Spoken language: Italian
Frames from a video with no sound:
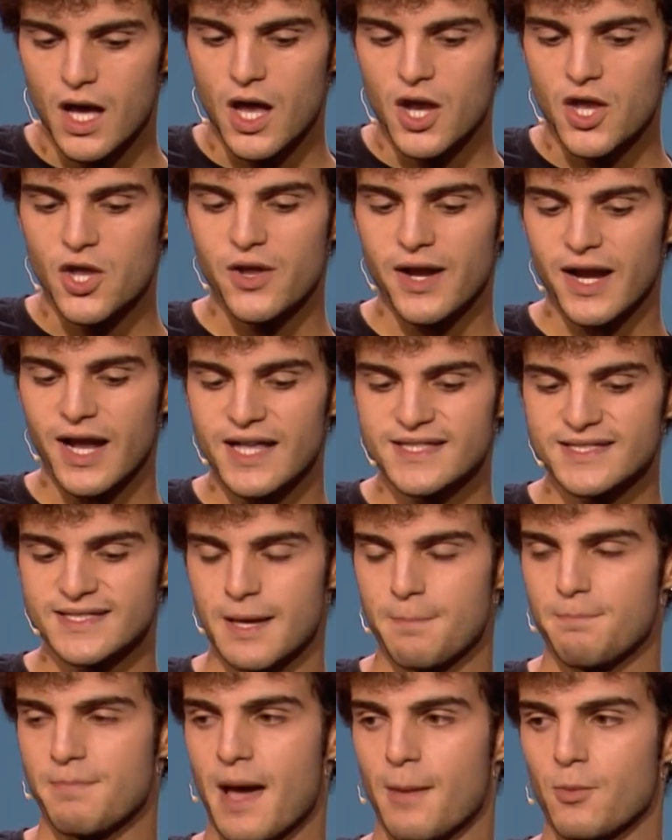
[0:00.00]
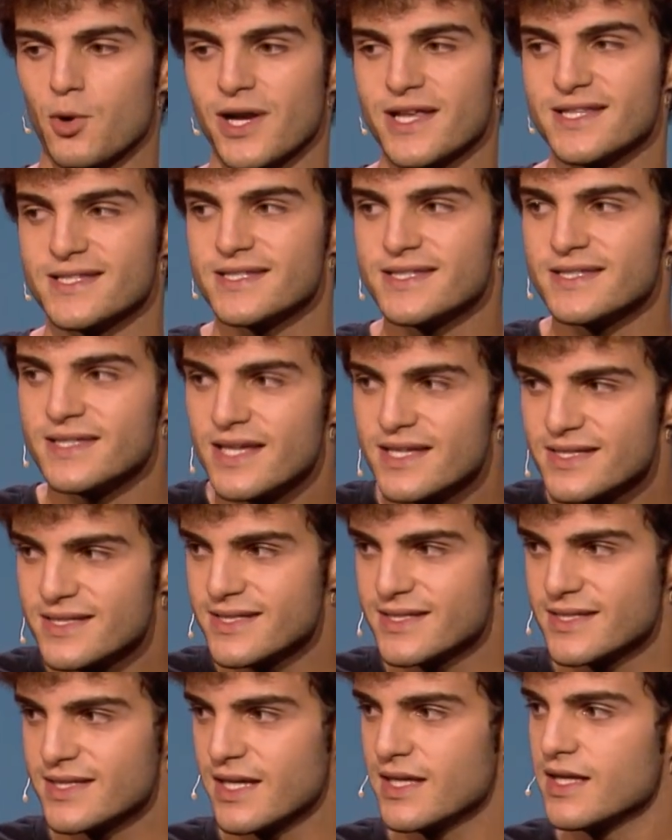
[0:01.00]
Noi ragazze abbiamo le
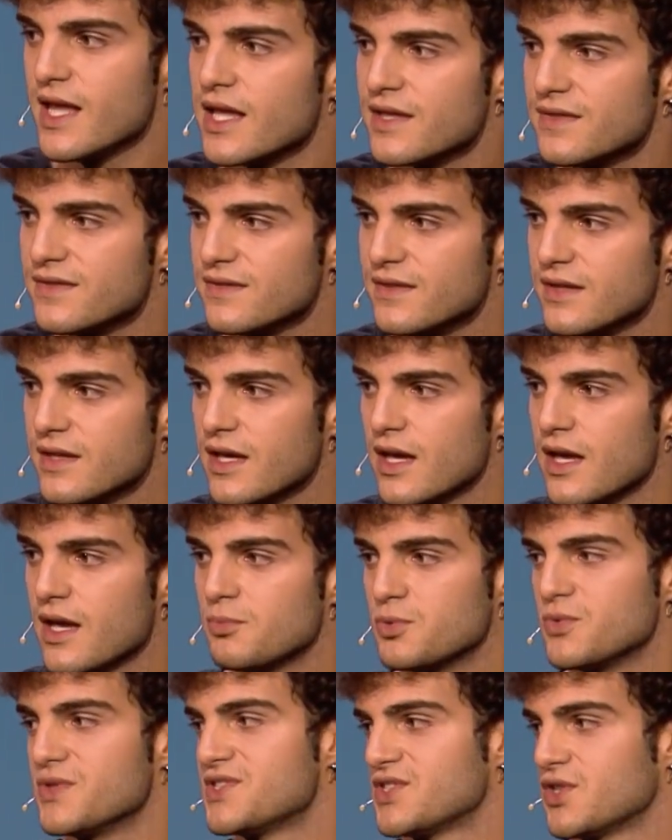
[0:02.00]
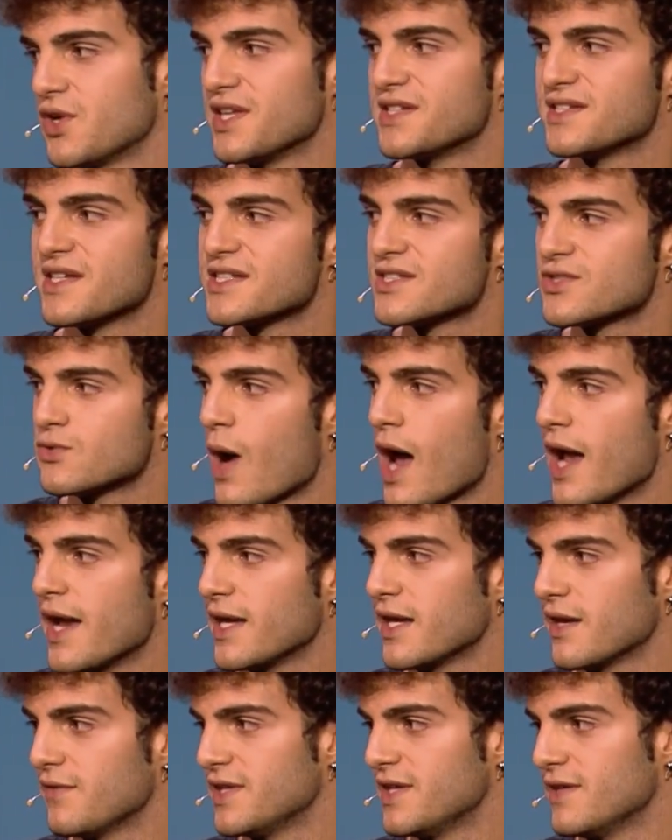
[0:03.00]
stesse identiche pulsioni sessuali
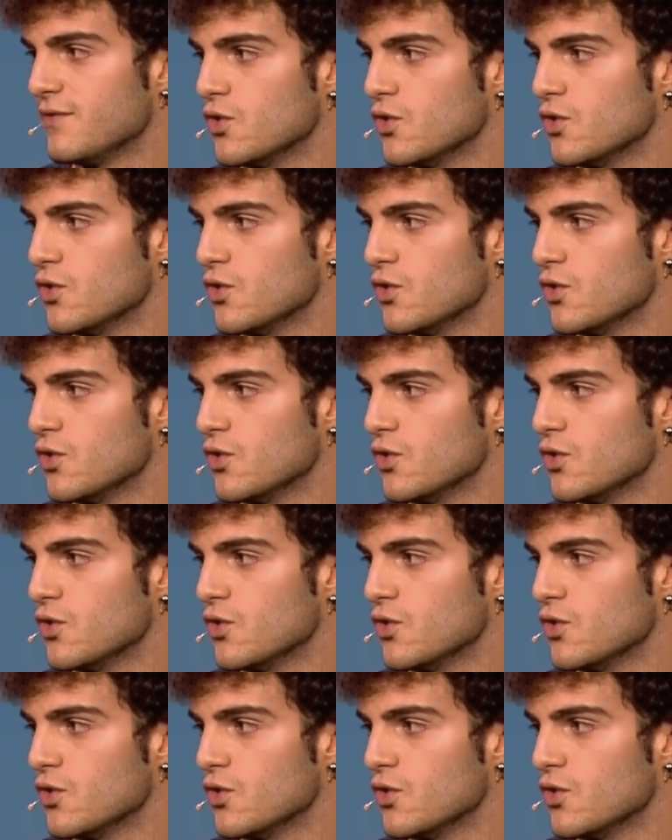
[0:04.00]
che avete